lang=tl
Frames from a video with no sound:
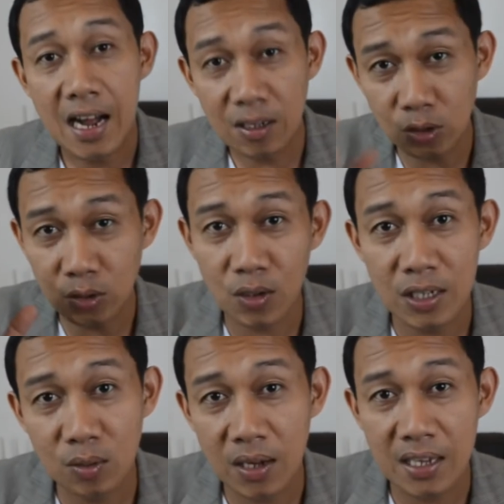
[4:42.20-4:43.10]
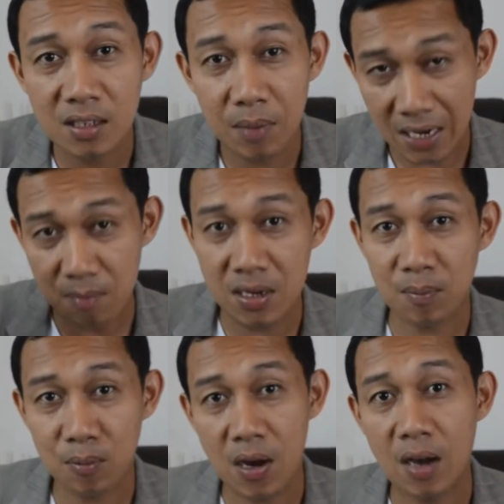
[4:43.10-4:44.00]
ang totoo nito guys, marami
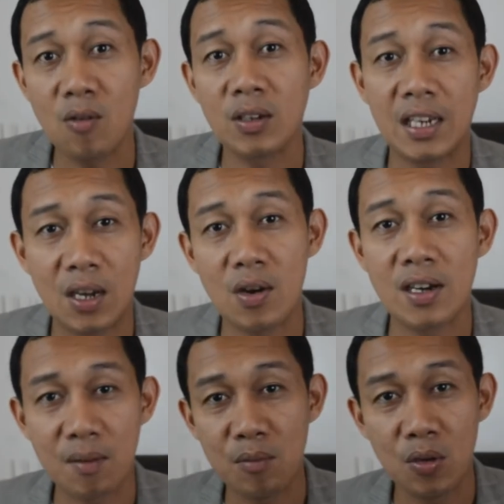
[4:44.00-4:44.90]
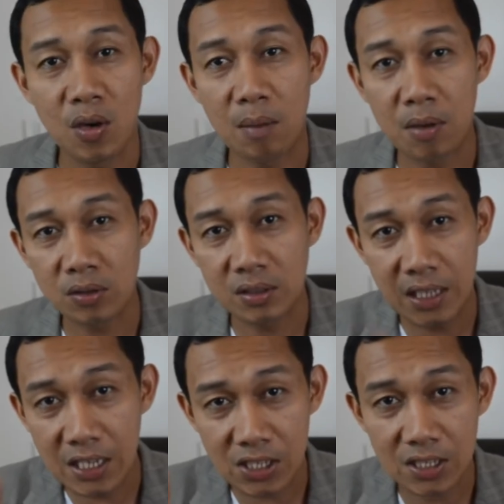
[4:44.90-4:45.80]
na po akong ginawang review about
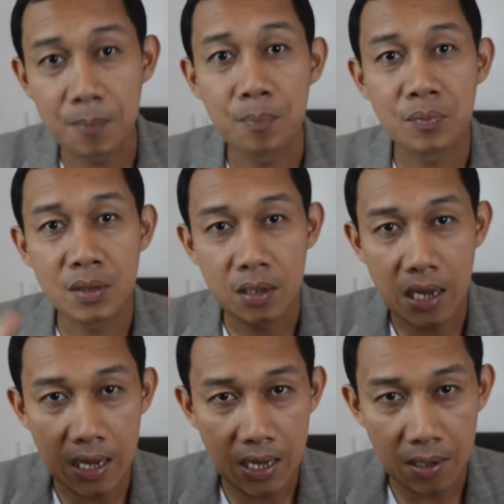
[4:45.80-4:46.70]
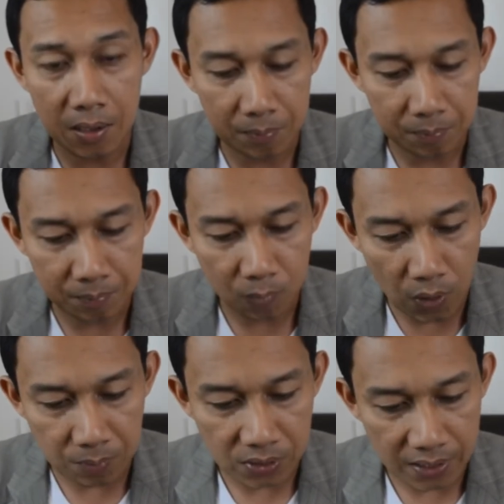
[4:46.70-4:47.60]
this uh,
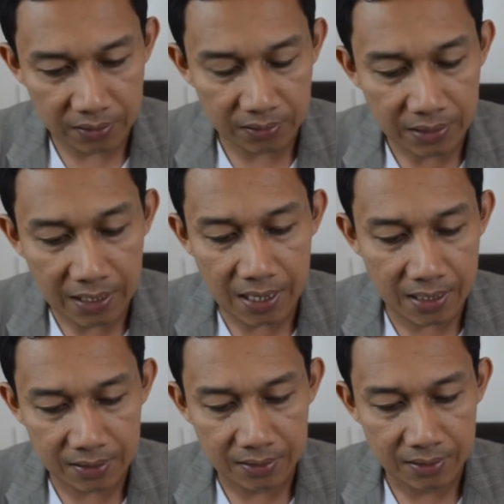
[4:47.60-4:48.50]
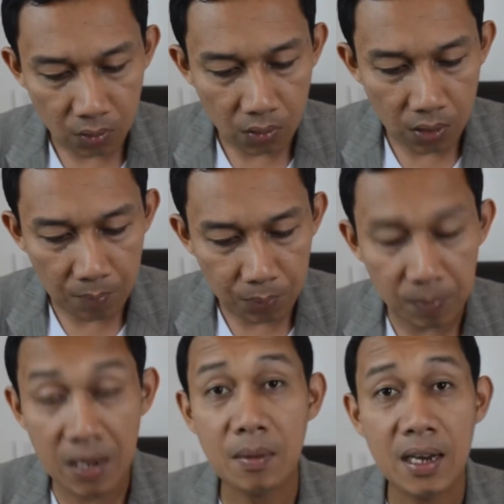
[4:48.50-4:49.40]
website. Nga lang, so, ang
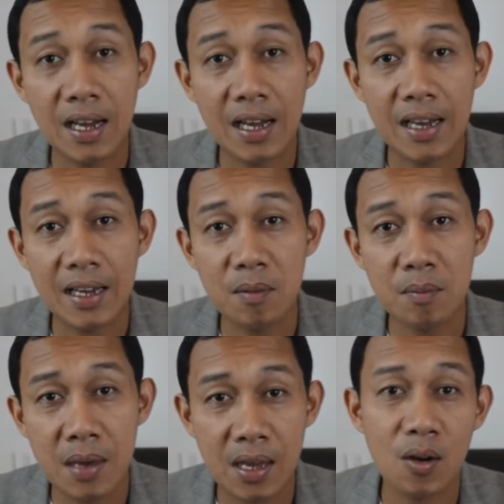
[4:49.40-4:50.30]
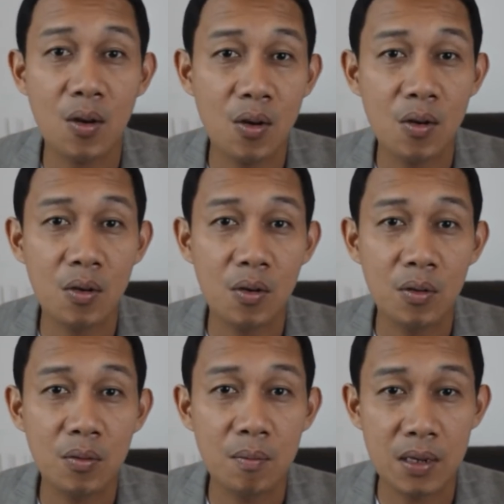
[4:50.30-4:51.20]
problema lang ay
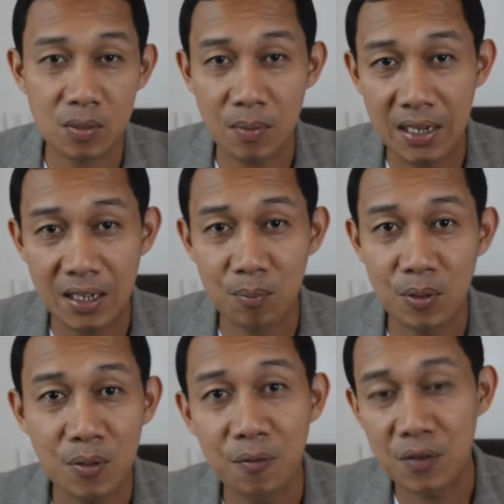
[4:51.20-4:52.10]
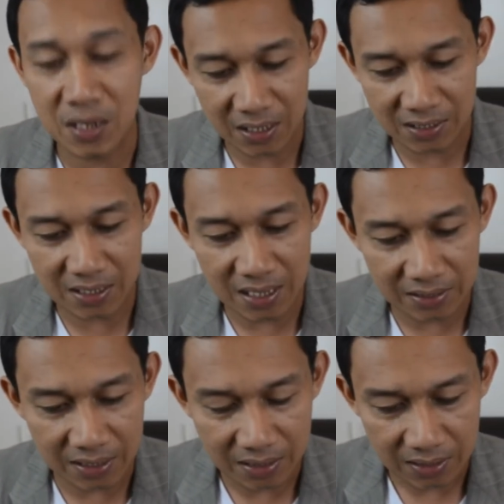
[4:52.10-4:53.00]
merong mas malaki po yung fee kasi
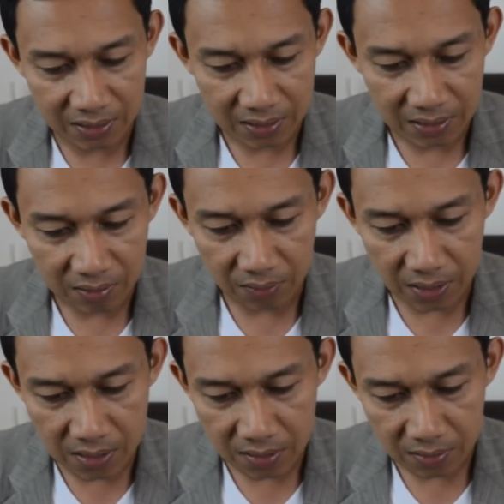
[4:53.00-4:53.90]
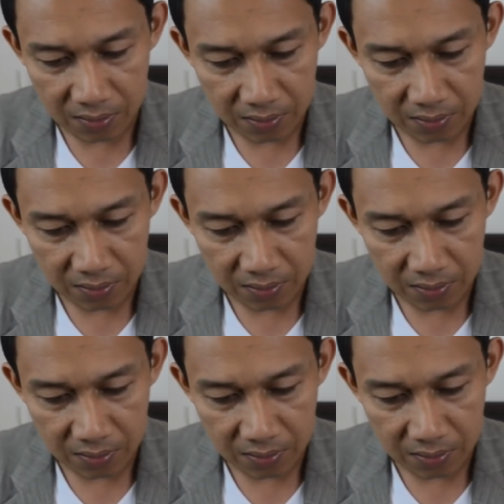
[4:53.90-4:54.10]
dati. Okay?